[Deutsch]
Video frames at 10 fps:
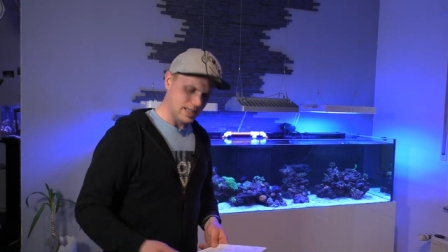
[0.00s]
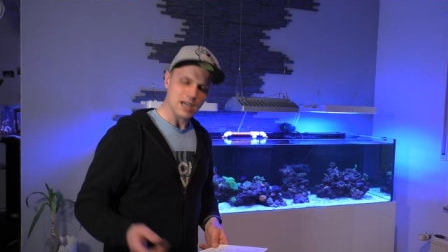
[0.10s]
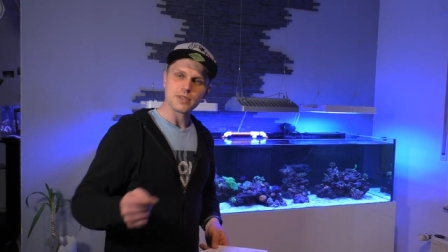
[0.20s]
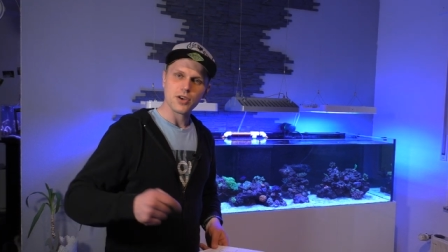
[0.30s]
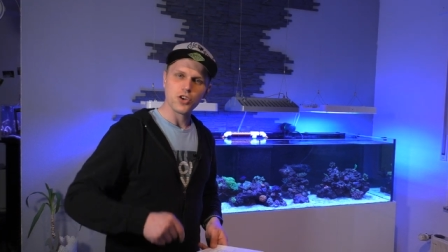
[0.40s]

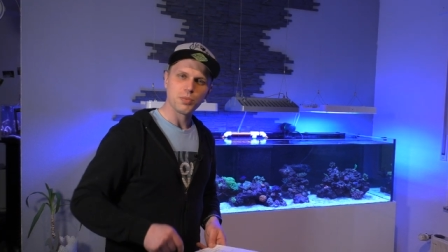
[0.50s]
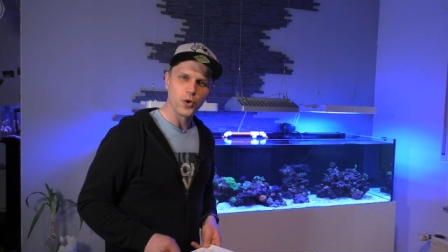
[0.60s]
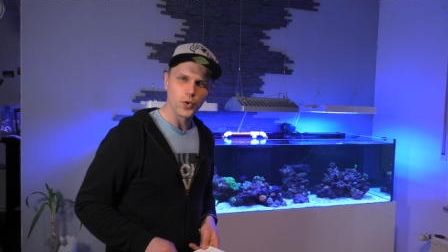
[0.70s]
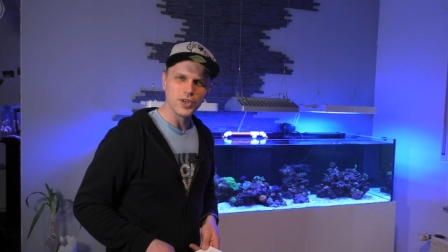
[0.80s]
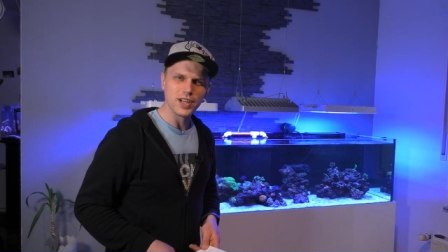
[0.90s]
Ich habe es auch
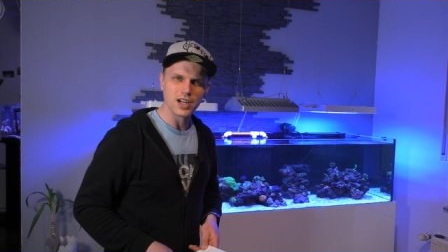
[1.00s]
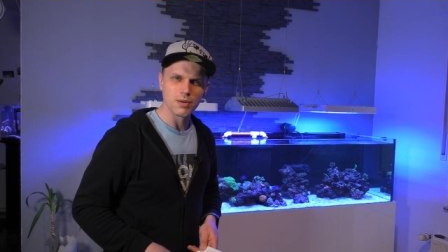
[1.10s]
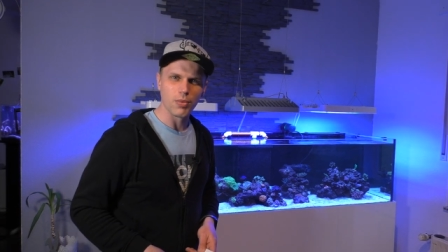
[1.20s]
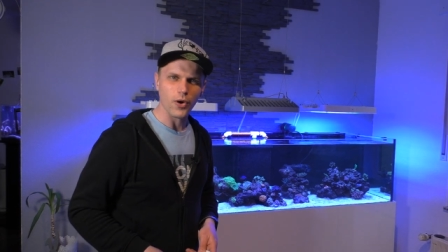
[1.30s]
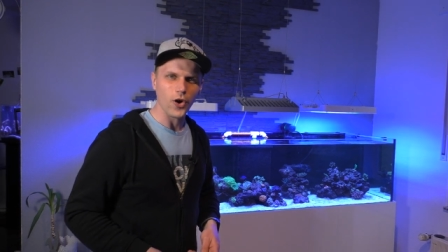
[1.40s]
nochmal
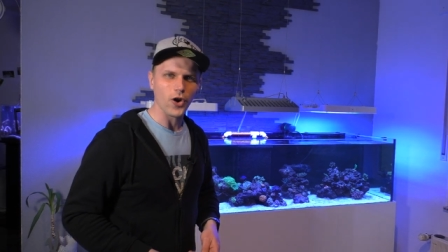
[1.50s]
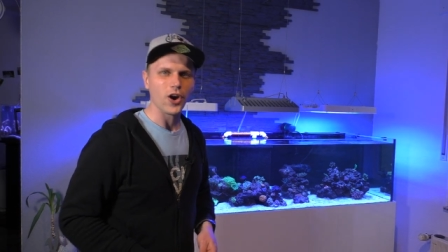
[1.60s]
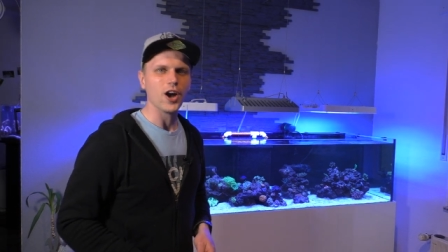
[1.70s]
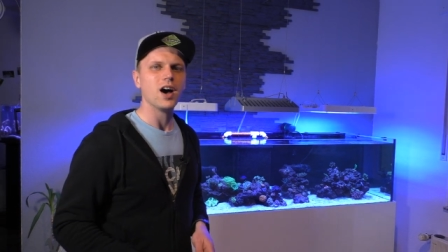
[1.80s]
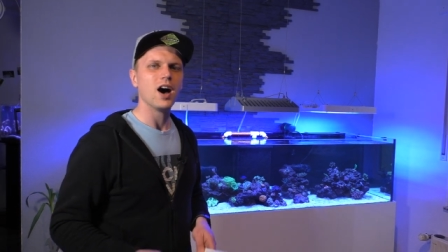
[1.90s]

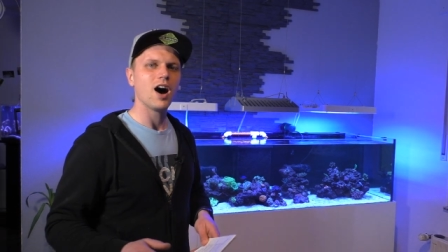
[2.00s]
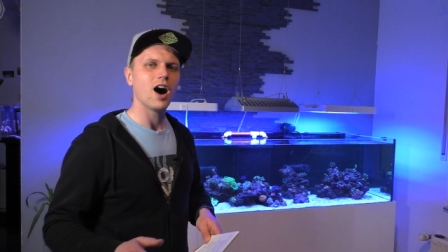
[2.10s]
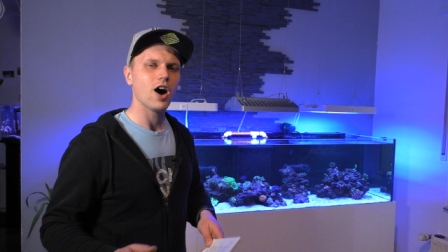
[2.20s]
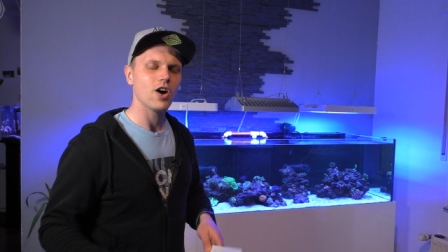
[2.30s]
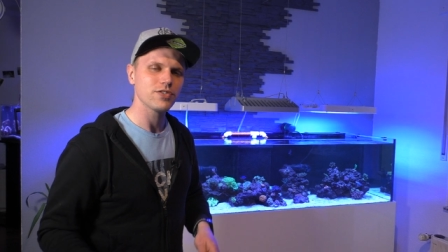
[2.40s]
runtergebrochen
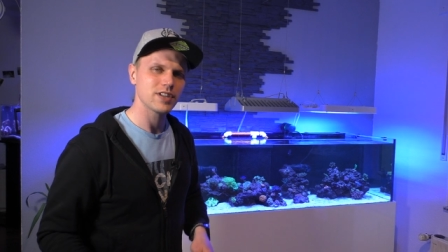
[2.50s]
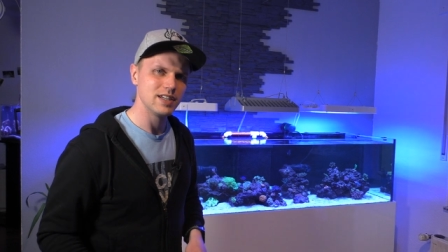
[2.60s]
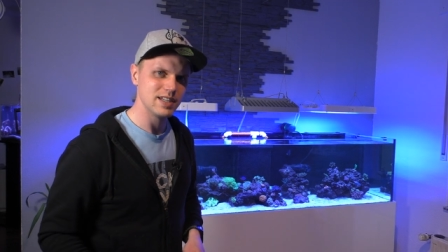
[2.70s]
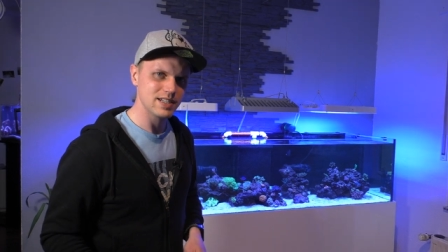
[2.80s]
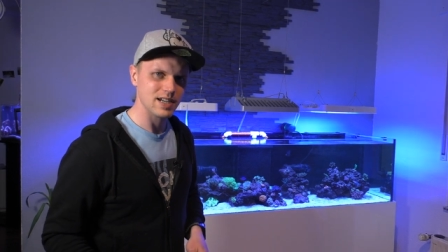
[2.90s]
auf
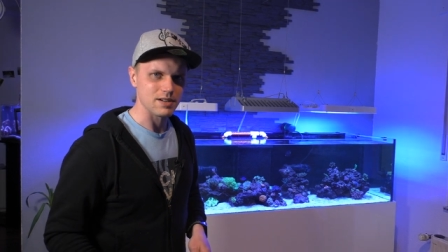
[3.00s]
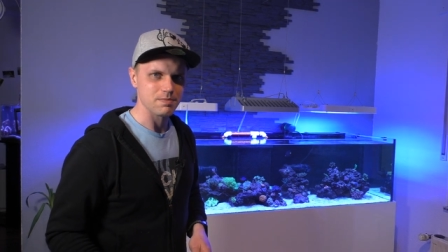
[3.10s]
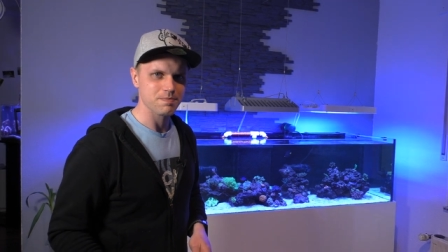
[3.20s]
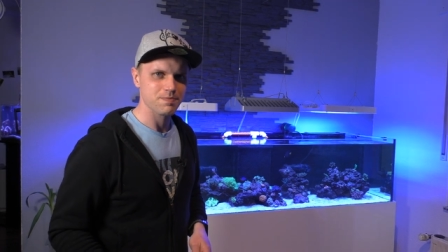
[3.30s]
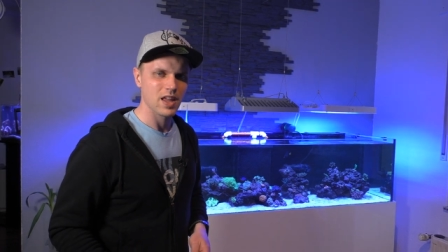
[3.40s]
den Liter.